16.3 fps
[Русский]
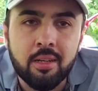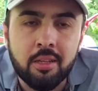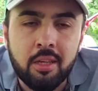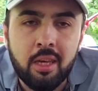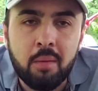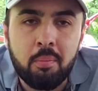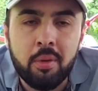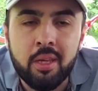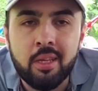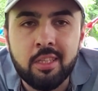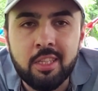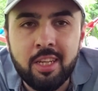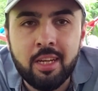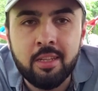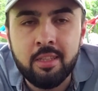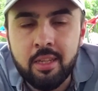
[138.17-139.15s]
такие
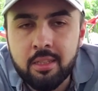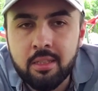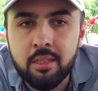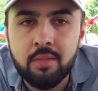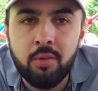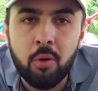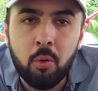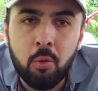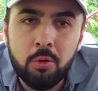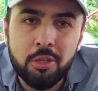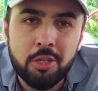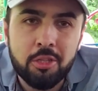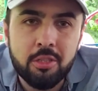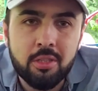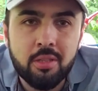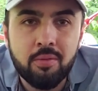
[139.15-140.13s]
понятия, как детство,
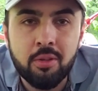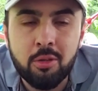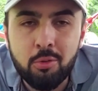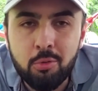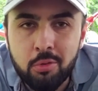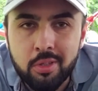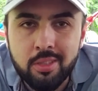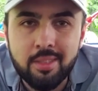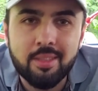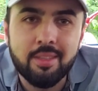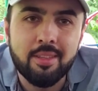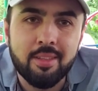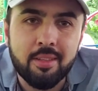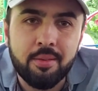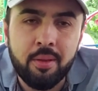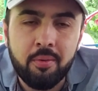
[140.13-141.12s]
отрочество, юность.
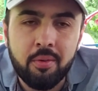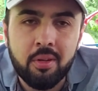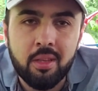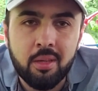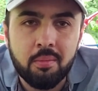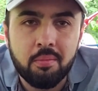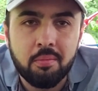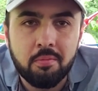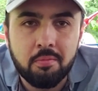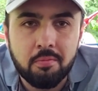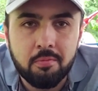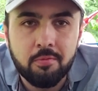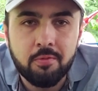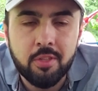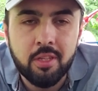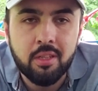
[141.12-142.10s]
Наверное,
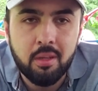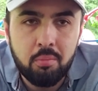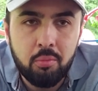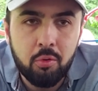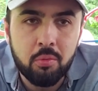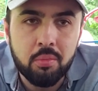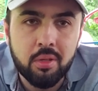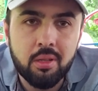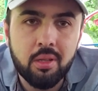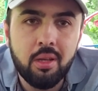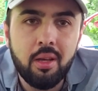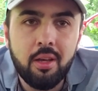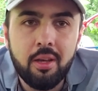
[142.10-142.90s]
все это помнят.